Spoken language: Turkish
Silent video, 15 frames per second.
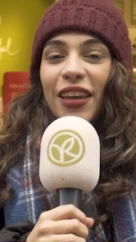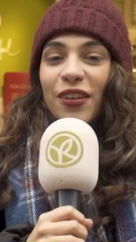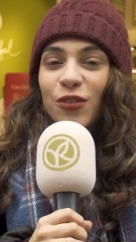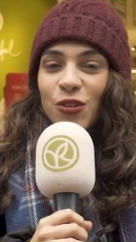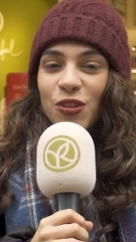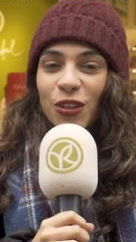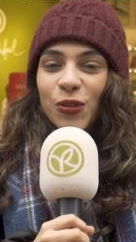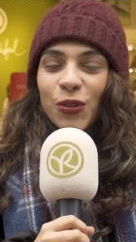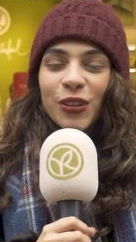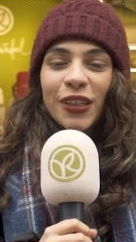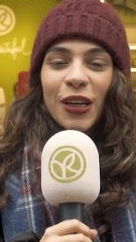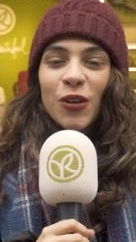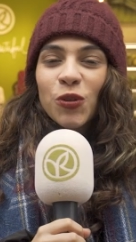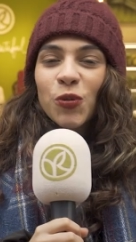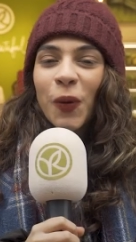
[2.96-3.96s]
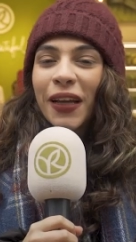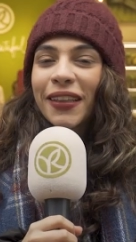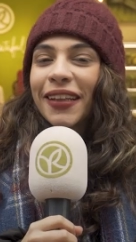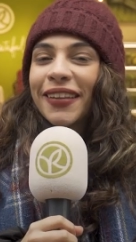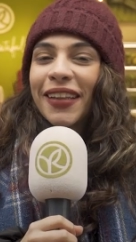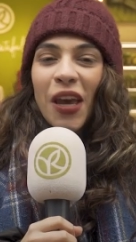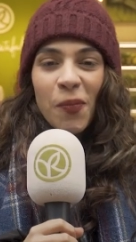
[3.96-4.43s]
Euroşa Türkiye YouTube
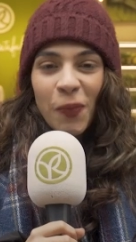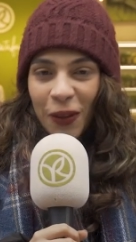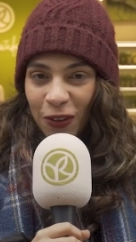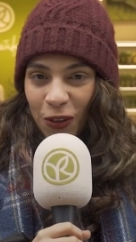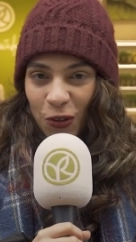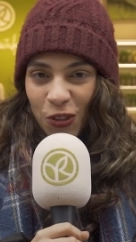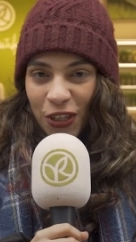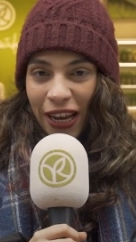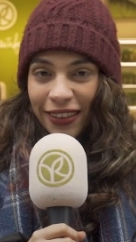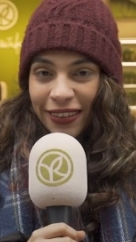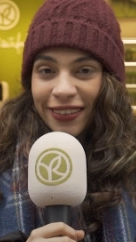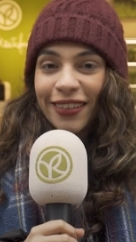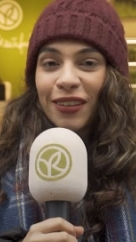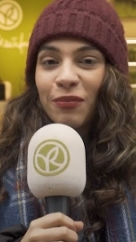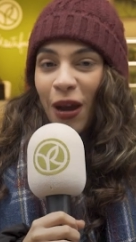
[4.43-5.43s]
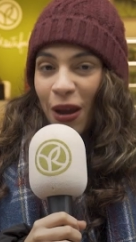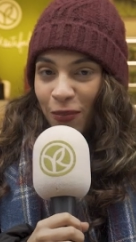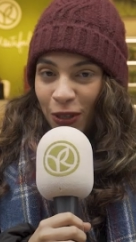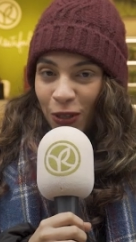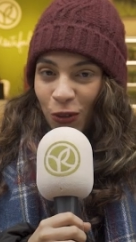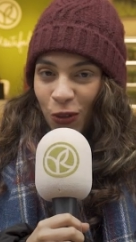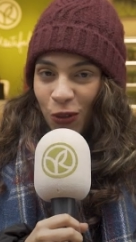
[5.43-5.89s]
kanalına hepiniz hoş geldiniz. Ben
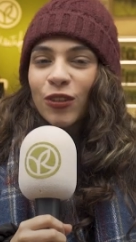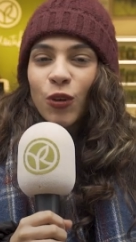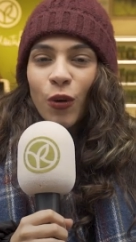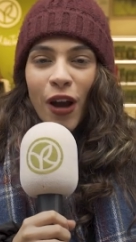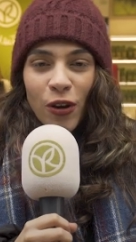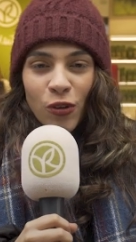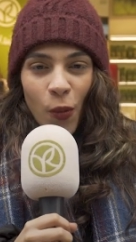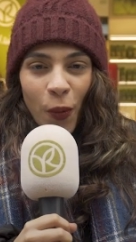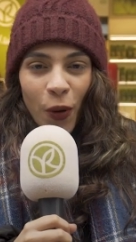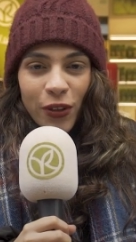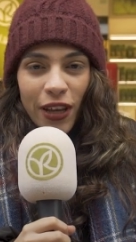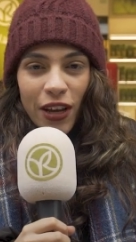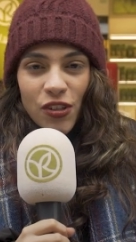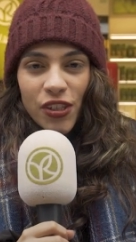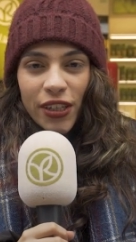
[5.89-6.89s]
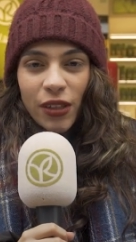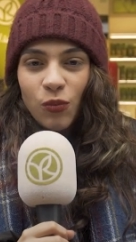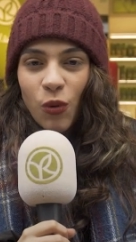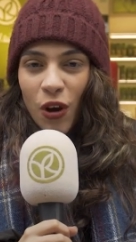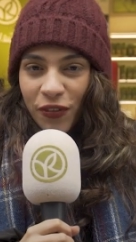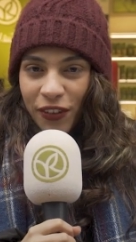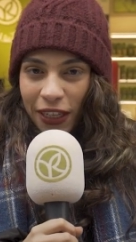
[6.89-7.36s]
Birgül. Sokak röportajlarının
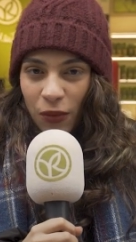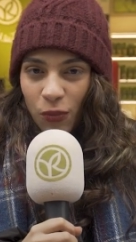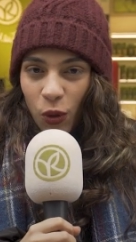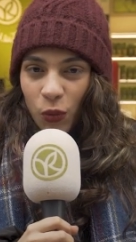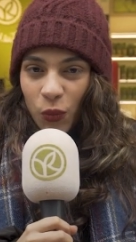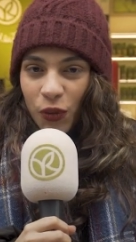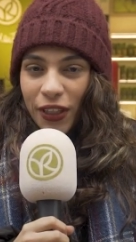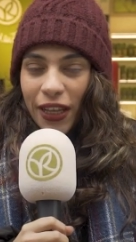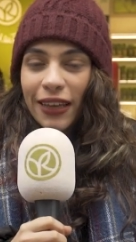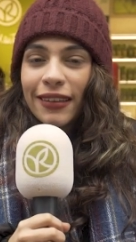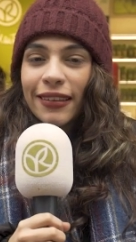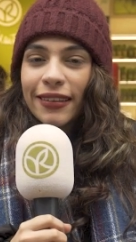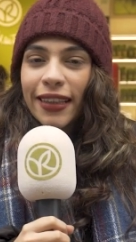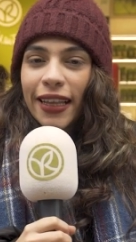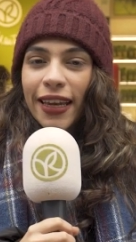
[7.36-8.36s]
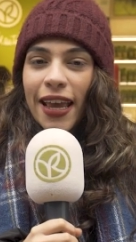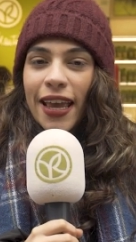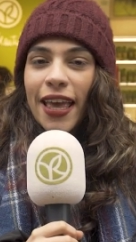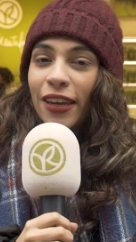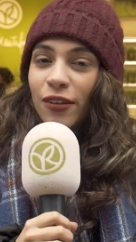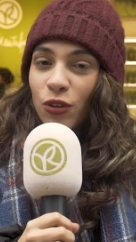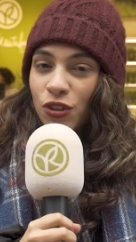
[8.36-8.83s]
bu haftaki bölümünde
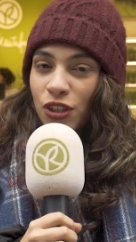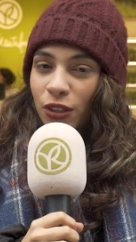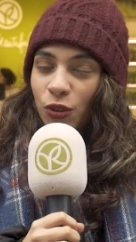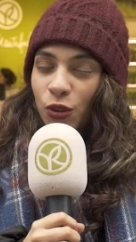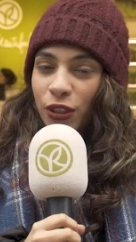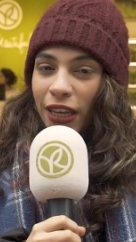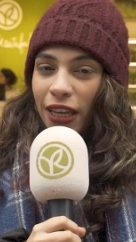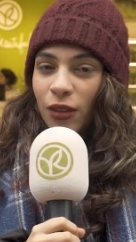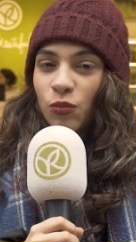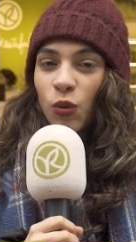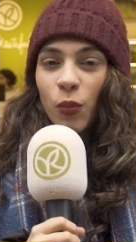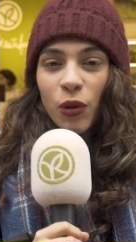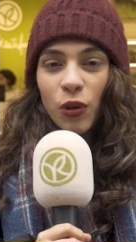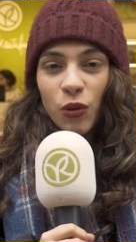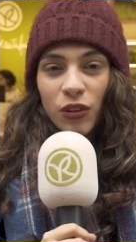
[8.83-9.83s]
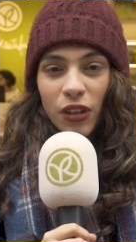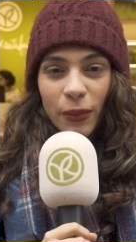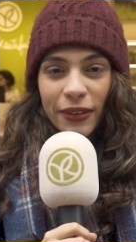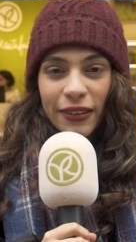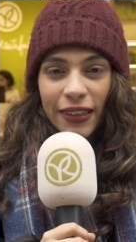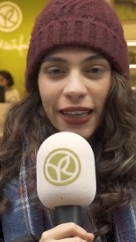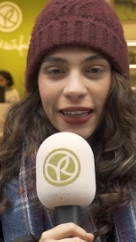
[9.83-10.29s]
sizlere Euroşa Türkiye'nin mobil
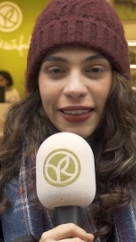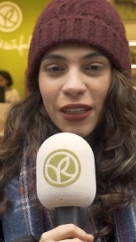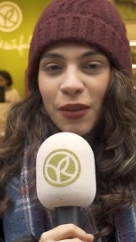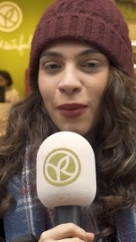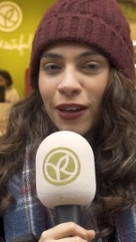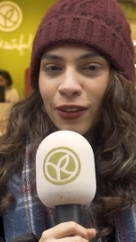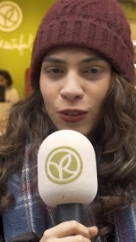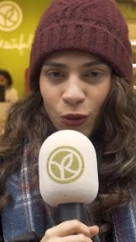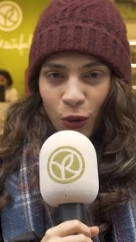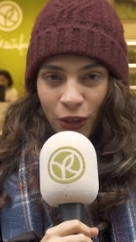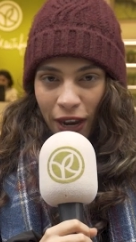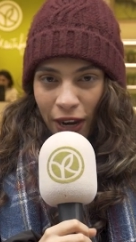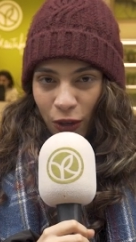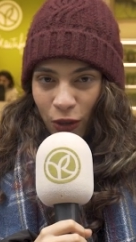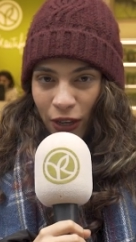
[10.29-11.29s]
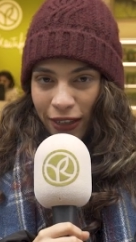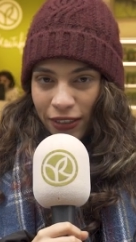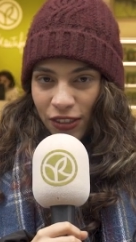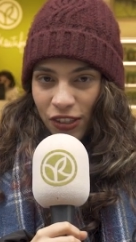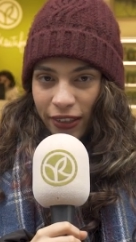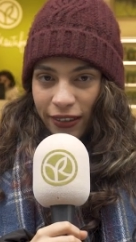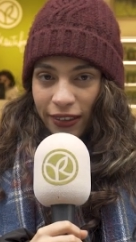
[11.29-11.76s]
uygulaması ile ilgili bazı sorular
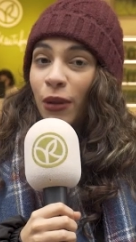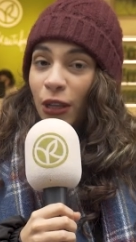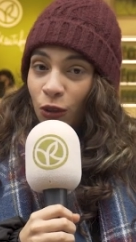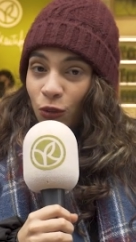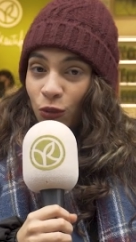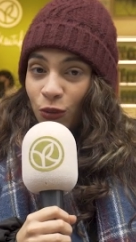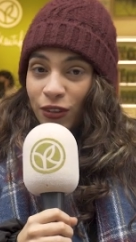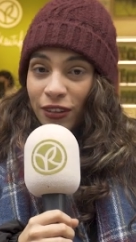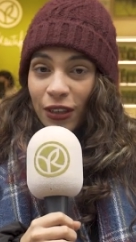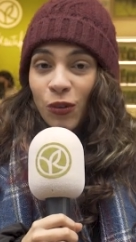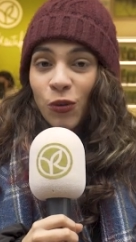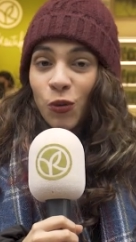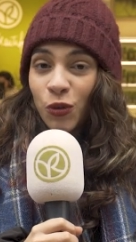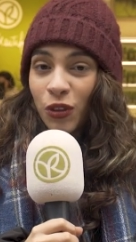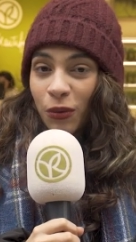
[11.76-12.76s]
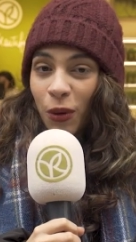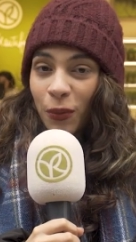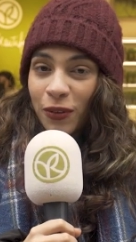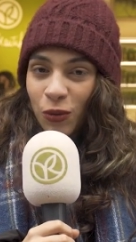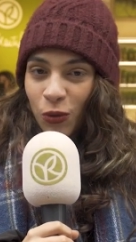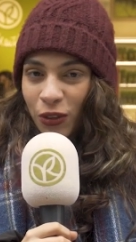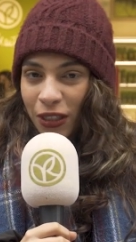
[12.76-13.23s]
yönelteceğiz. Biliyorsunuz ki
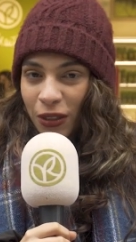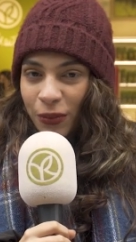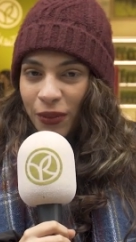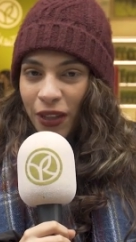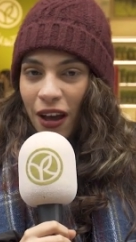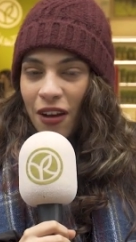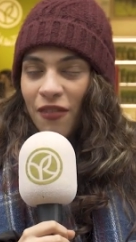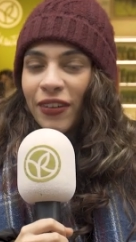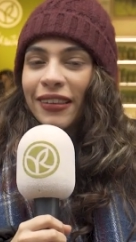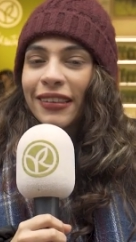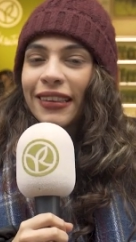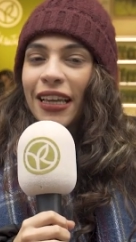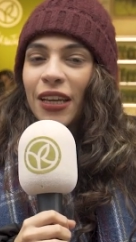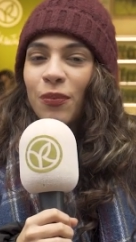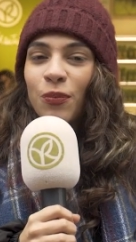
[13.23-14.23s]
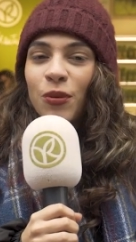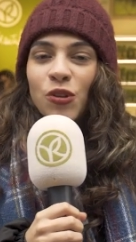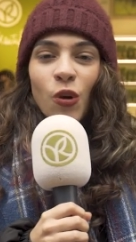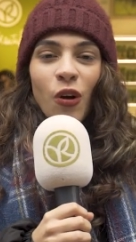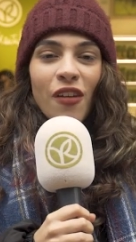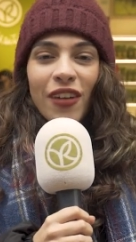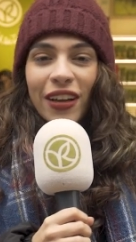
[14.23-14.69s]
uygulamamız kullanımda ve sizlere
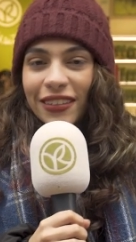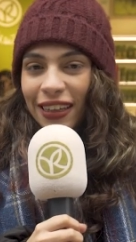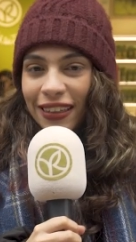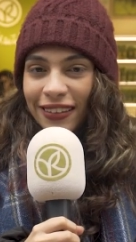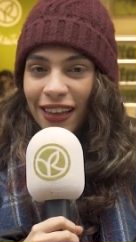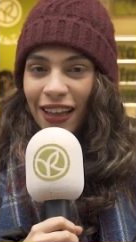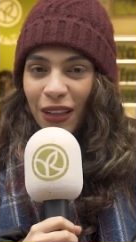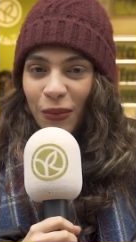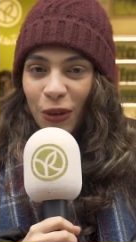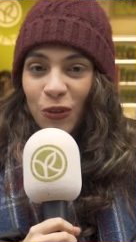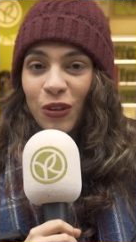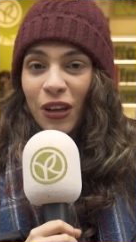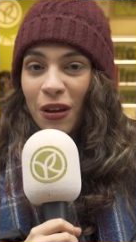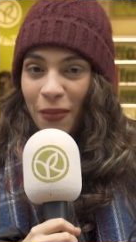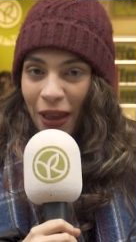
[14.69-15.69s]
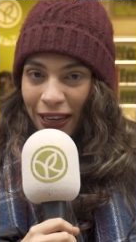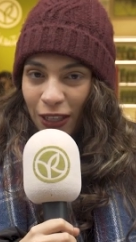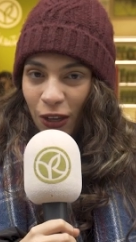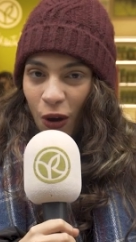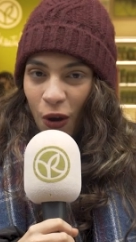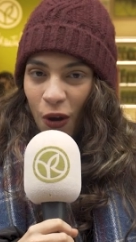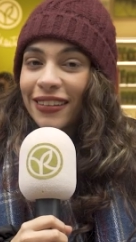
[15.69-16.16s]
birçok avantaj sağlamak üzere
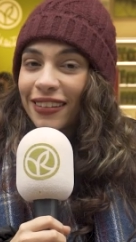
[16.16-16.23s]
bekliyor.